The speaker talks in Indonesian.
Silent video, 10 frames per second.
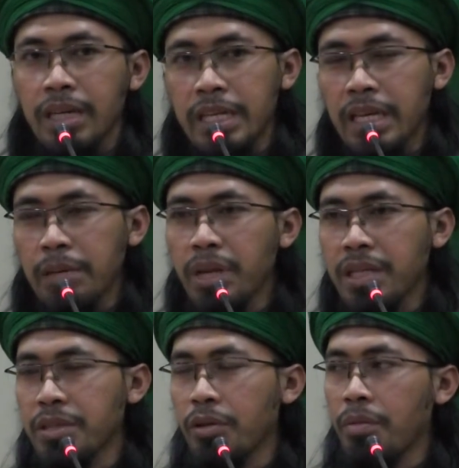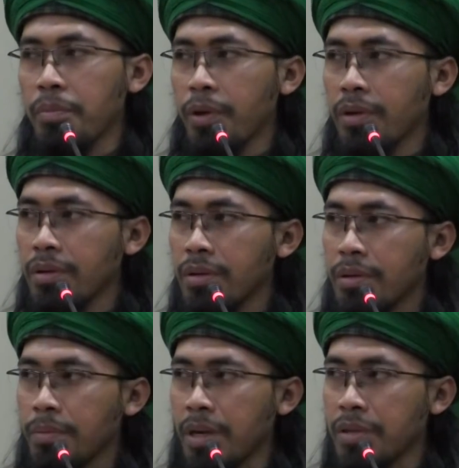Dikirimlah sekelompok
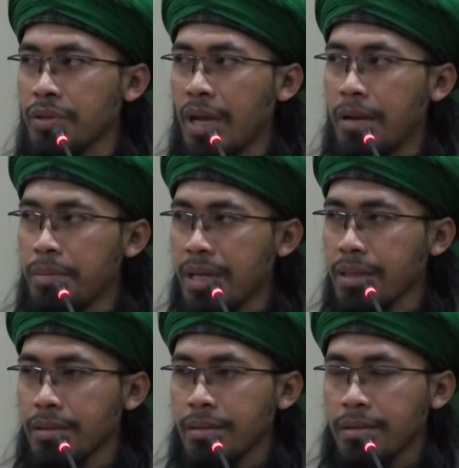para sahabat